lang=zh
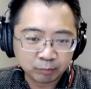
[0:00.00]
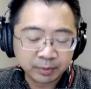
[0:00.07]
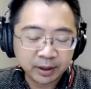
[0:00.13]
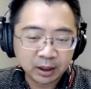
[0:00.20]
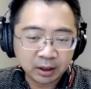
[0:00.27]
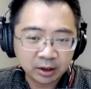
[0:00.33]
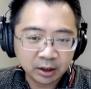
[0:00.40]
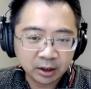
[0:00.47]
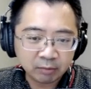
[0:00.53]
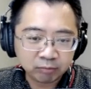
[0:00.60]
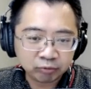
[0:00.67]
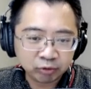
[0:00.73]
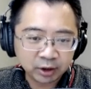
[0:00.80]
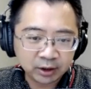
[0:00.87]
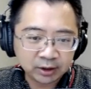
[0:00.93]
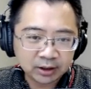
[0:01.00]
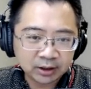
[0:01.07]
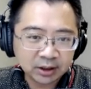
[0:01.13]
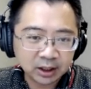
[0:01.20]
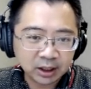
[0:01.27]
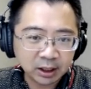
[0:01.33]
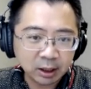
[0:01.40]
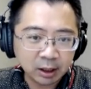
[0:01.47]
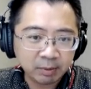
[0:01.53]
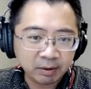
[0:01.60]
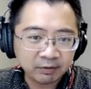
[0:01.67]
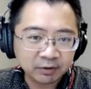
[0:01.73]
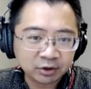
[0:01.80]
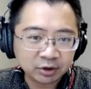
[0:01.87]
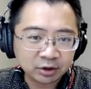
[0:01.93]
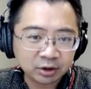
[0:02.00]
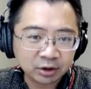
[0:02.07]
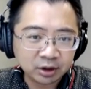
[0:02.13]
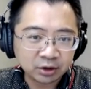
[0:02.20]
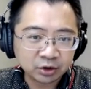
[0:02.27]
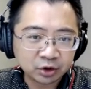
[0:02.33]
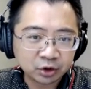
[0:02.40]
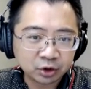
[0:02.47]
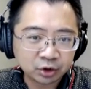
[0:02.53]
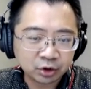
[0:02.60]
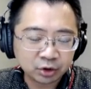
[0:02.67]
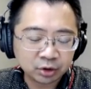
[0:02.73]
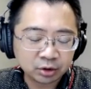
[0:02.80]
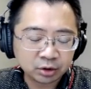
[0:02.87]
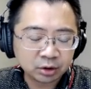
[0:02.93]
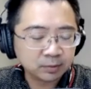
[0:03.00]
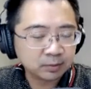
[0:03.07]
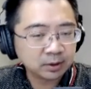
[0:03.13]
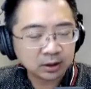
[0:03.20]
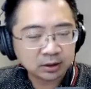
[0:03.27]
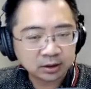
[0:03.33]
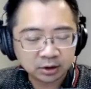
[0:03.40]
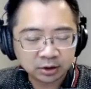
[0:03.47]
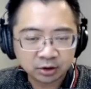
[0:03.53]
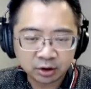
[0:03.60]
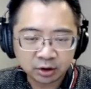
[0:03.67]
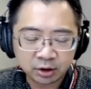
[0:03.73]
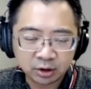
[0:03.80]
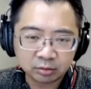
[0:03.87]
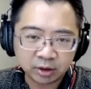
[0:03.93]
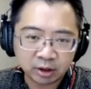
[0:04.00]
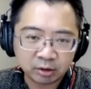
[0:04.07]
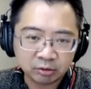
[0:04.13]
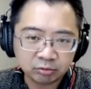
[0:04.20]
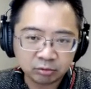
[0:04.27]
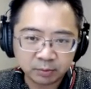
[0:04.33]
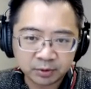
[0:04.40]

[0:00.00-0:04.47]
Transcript: 备好要 upgrade， 但是大概还有 百分之二十， 基本上是 百分之二十六点五